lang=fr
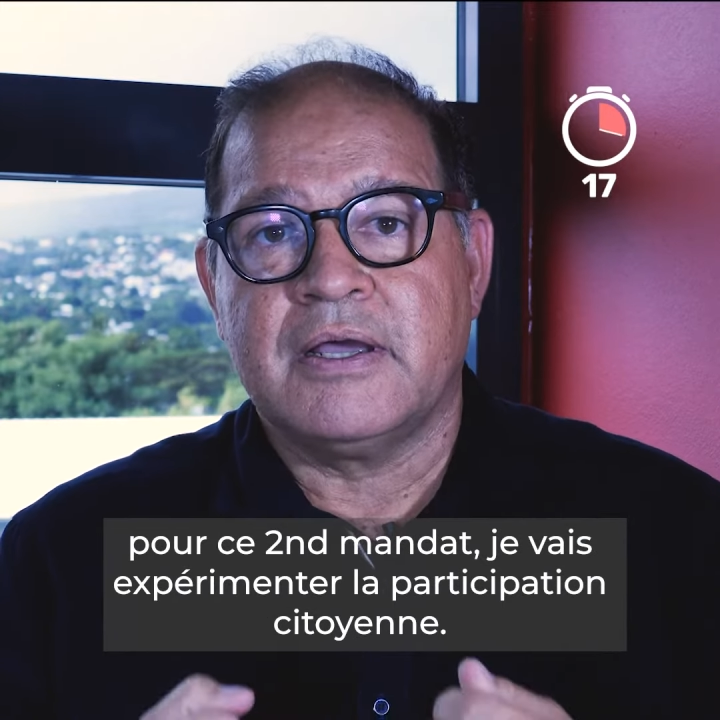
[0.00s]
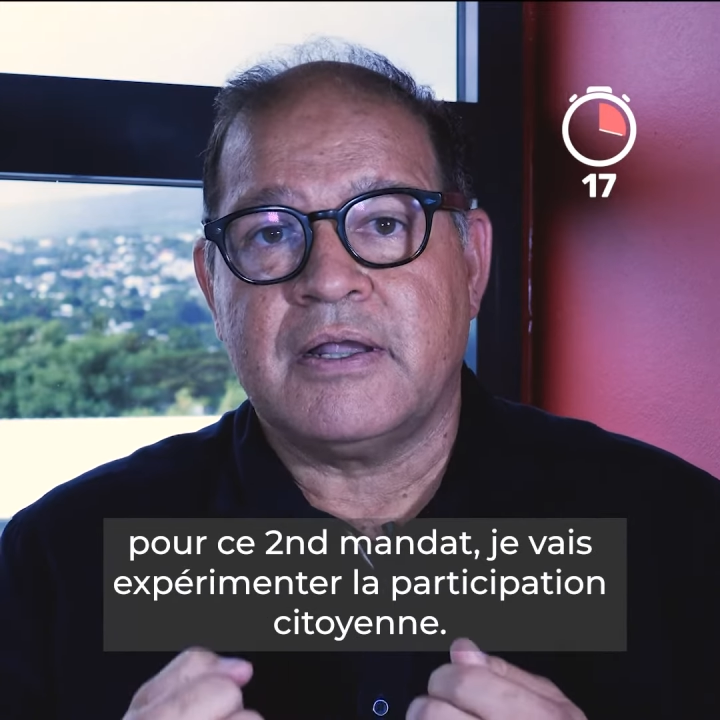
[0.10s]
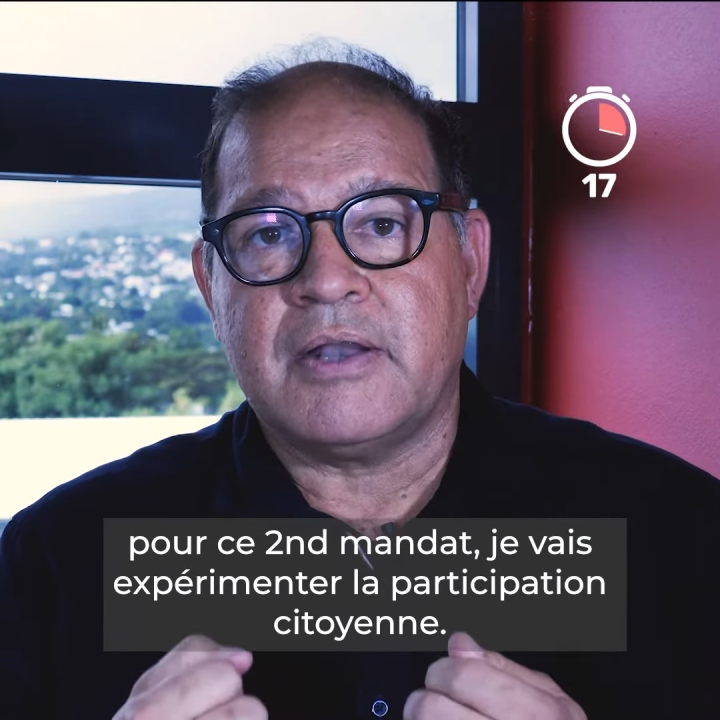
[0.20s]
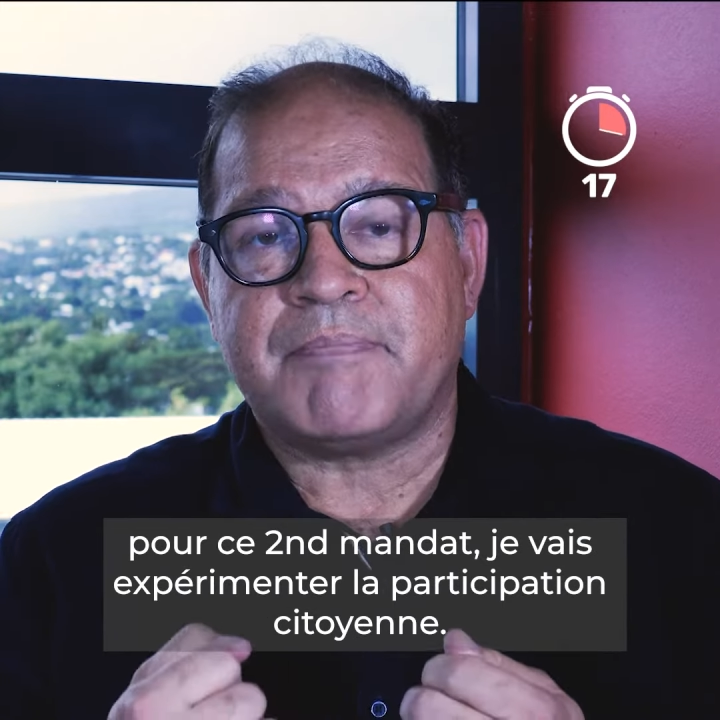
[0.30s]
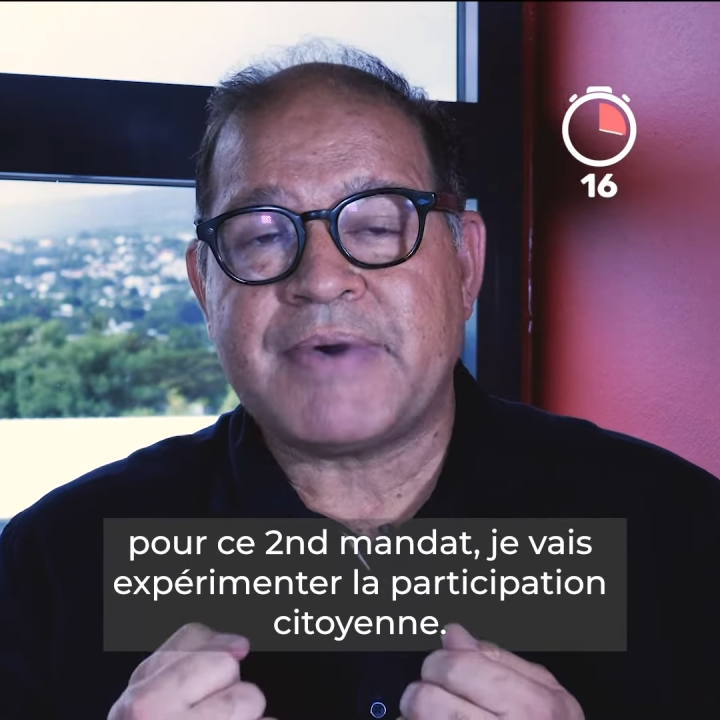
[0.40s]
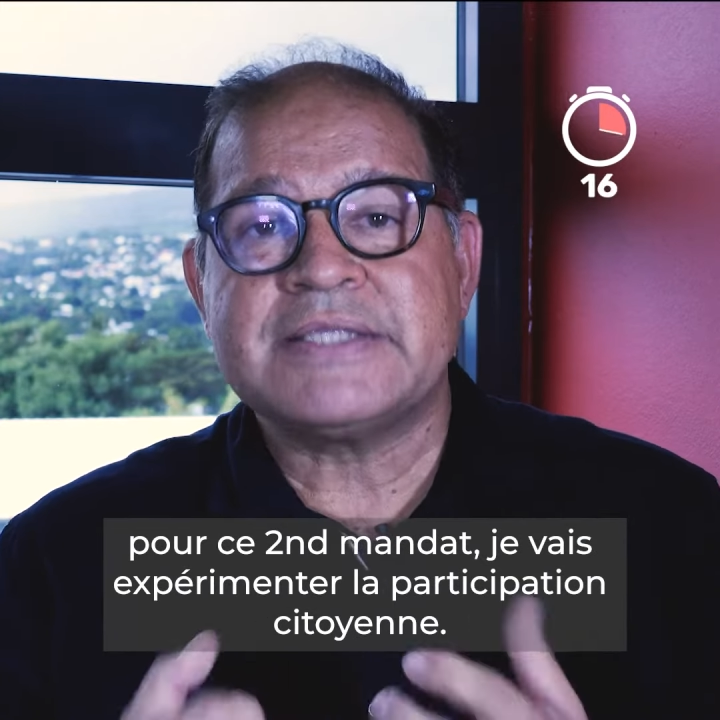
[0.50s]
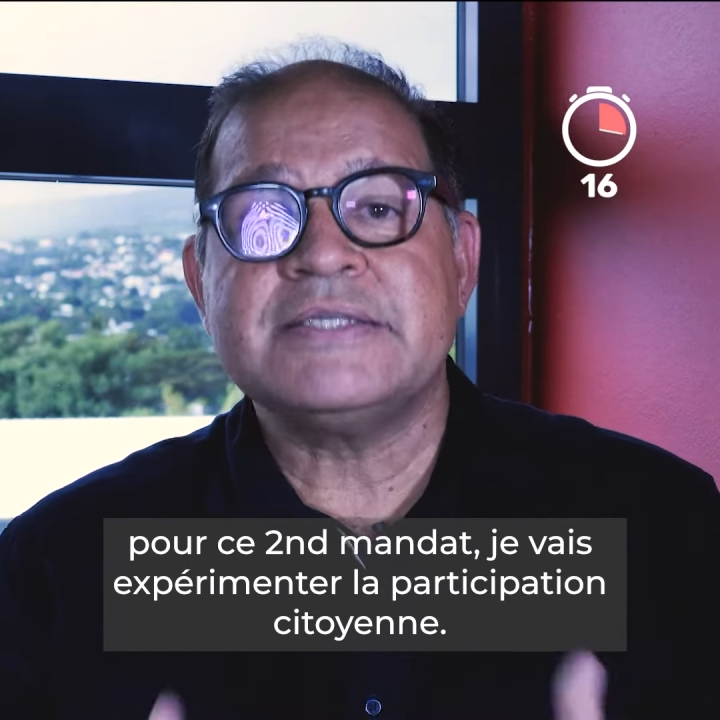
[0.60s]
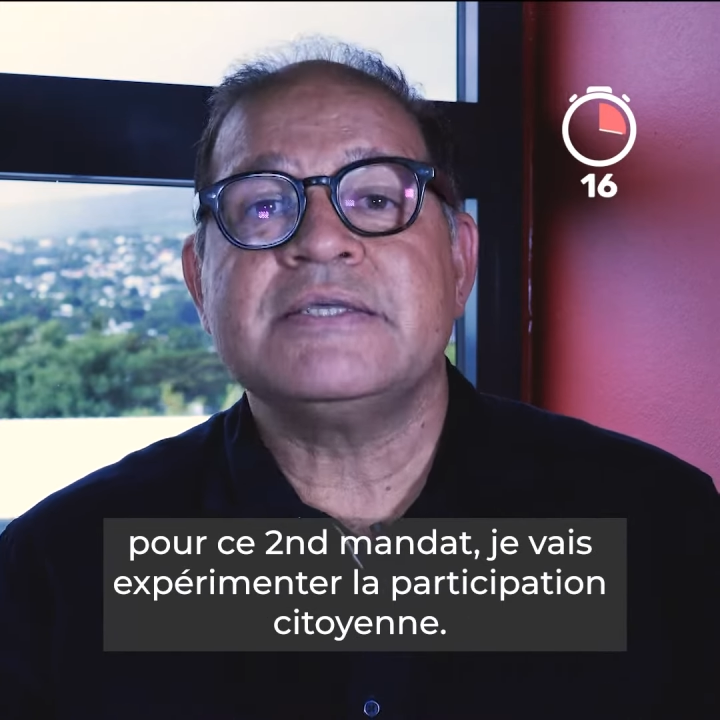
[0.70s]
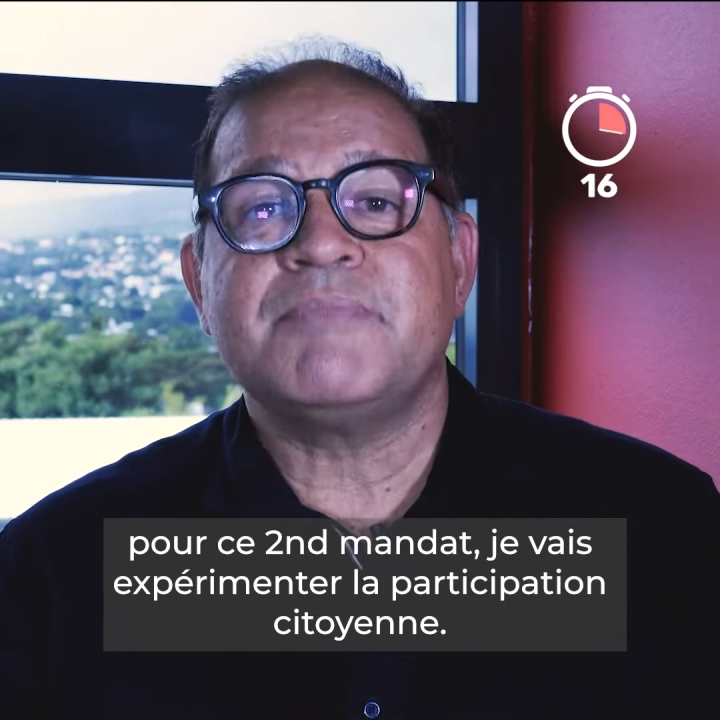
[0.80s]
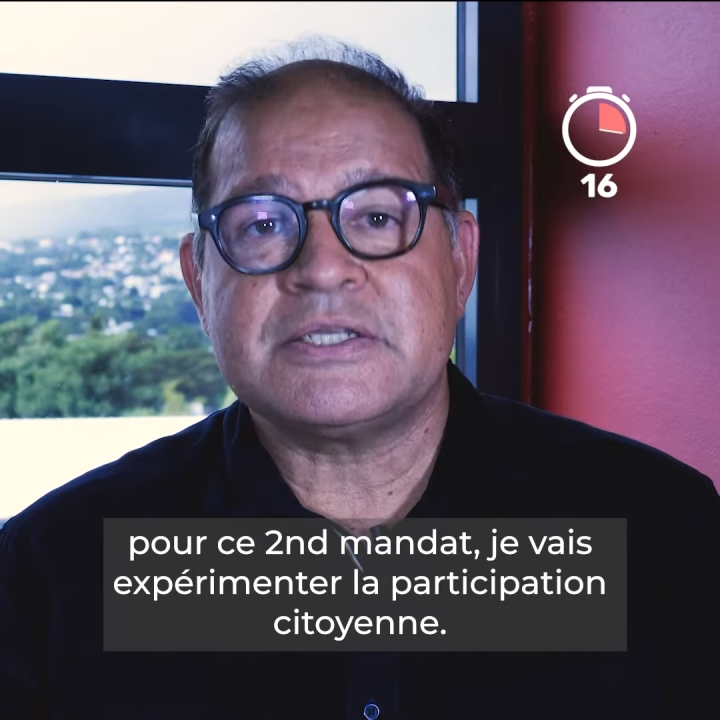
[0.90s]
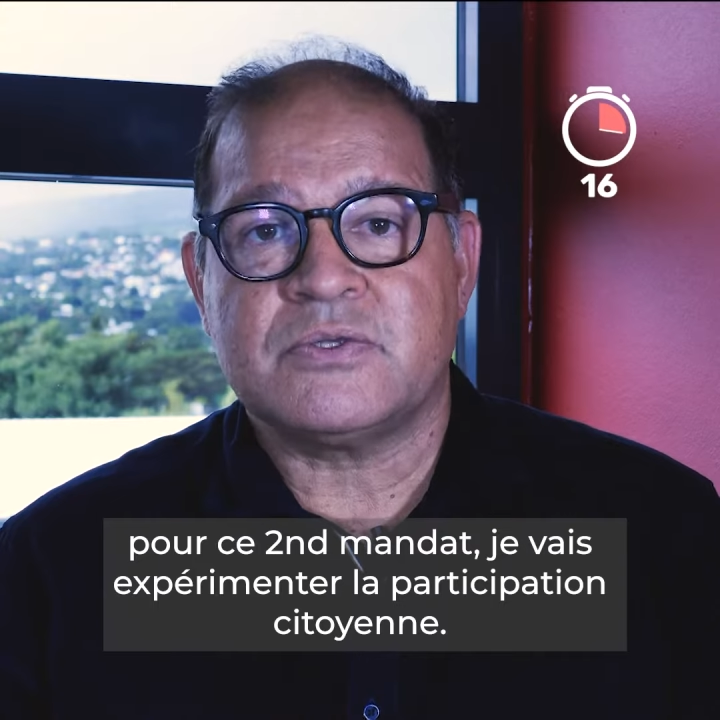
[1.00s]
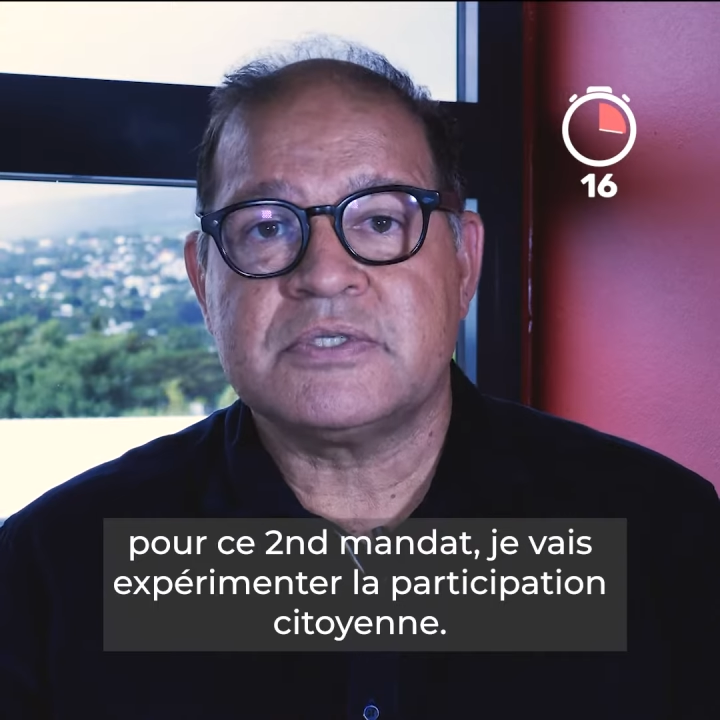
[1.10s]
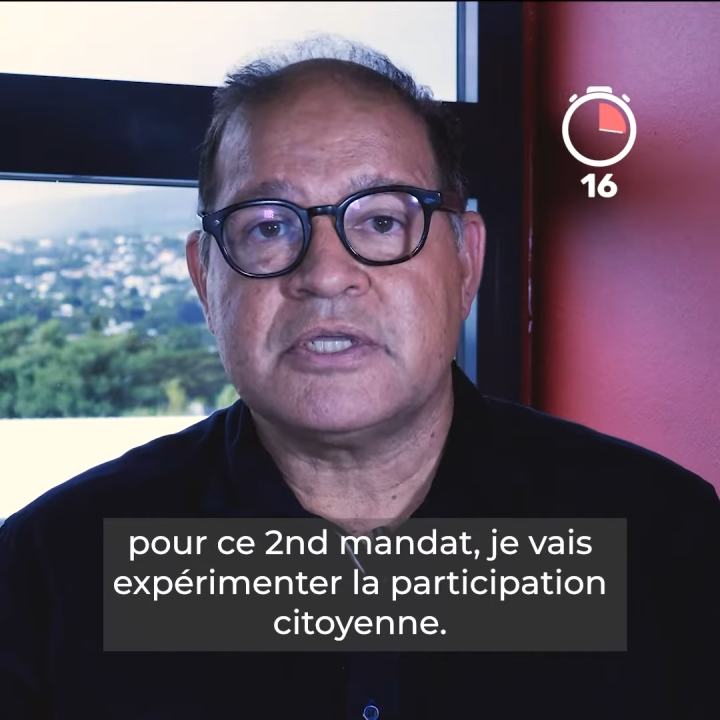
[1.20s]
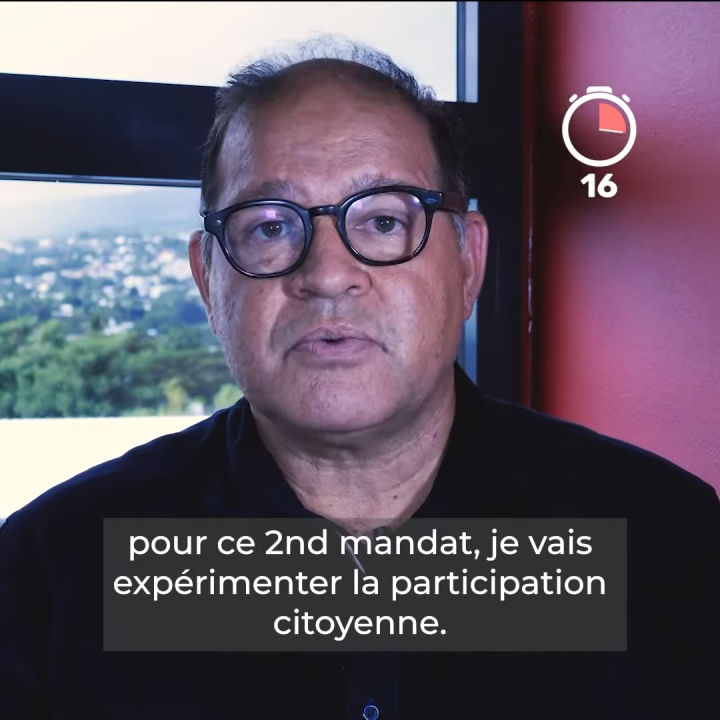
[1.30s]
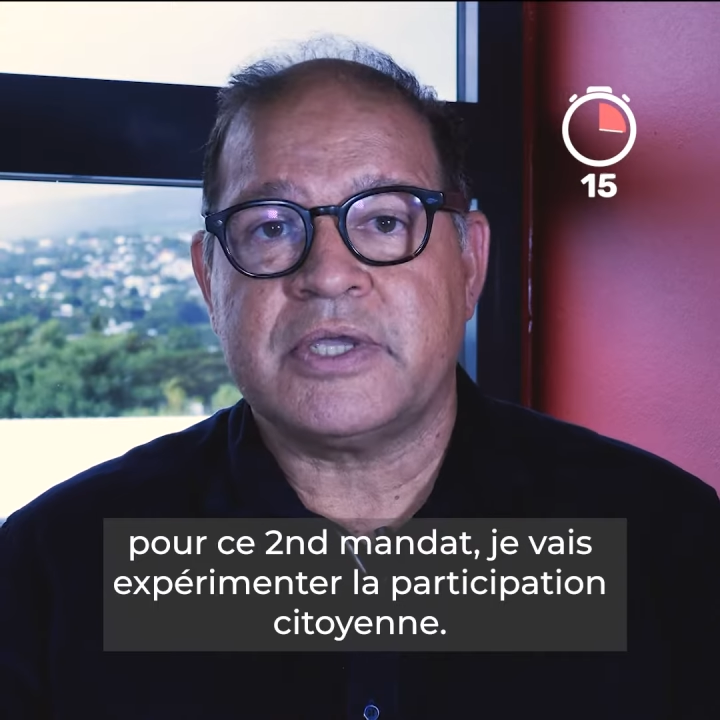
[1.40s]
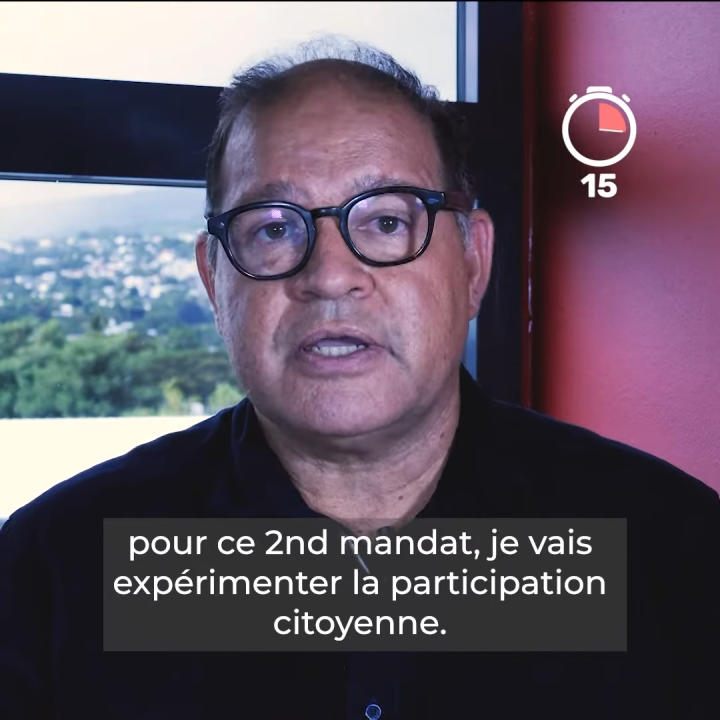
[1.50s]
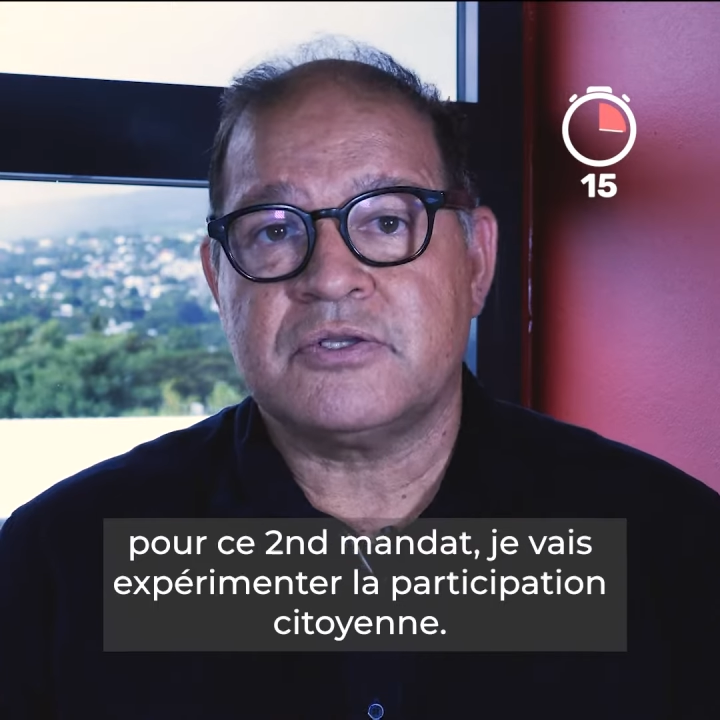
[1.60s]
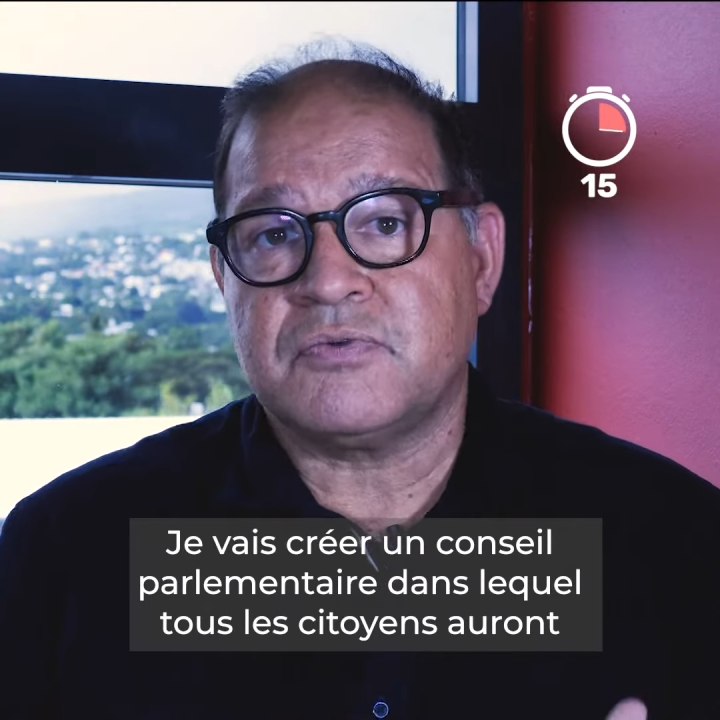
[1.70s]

la participation citoyenne.